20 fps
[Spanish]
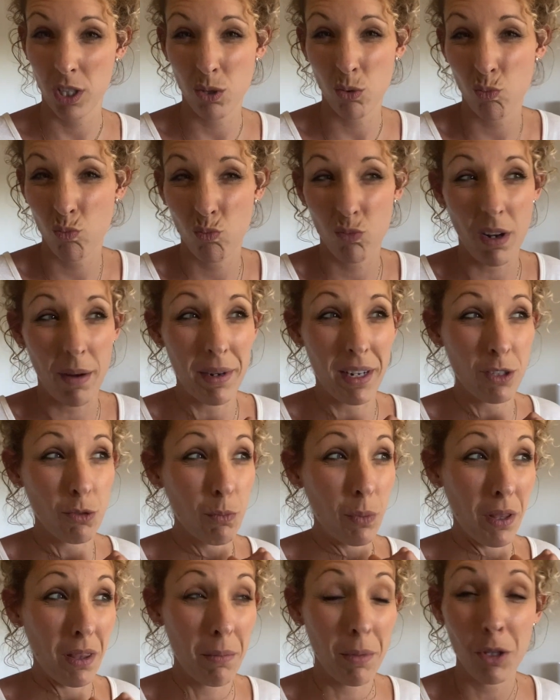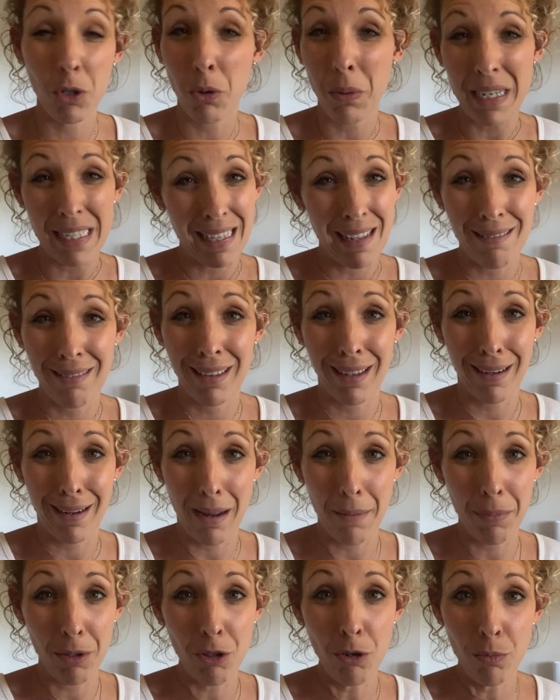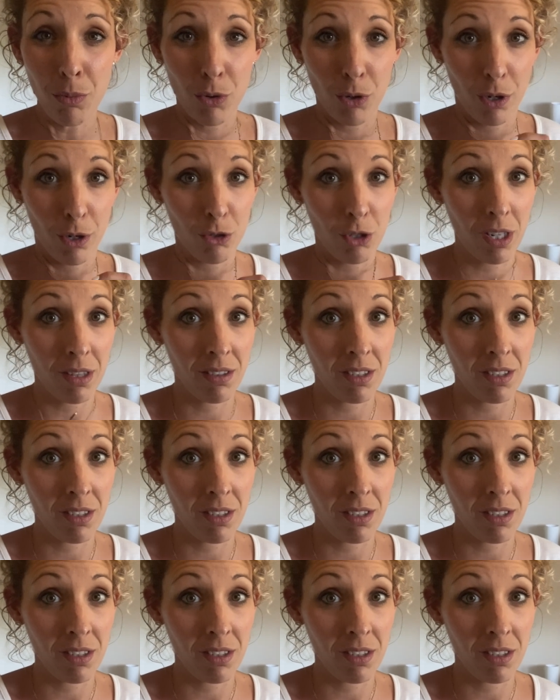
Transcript: Es un, la verdad es un crecimiento bastante rápido, por lo que nos han